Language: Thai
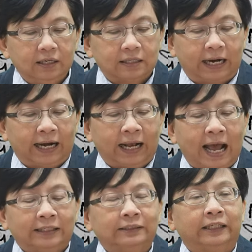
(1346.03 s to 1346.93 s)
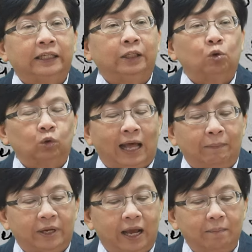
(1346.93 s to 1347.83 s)
สถานการณ์เศรษฐกิจตก
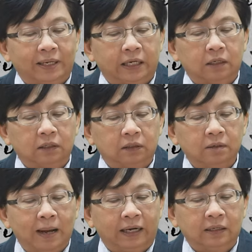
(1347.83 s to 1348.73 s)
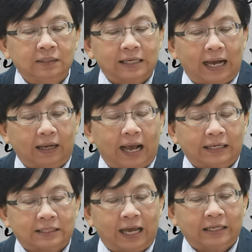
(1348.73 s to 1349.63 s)
ต่ำเนี่ยมันยังเกิดขึ้นมาเนื่องจาก
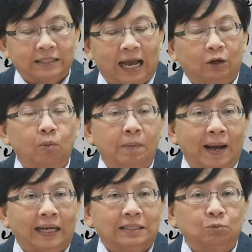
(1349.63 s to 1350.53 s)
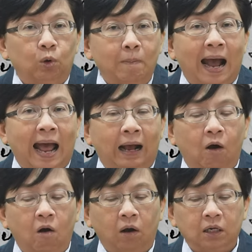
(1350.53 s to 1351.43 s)
การใช้จ่ายงบประมาณจำนวนมาก
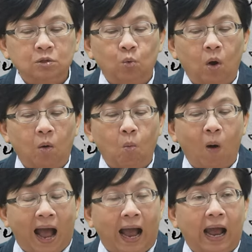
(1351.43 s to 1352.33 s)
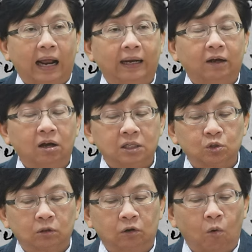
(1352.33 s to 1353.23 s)
ของกระทรวงวังและก็
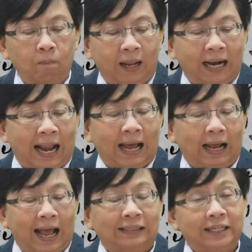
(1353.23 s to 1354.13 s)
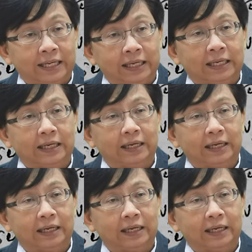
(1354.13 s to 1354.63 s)
กรมพระคลังข้างที่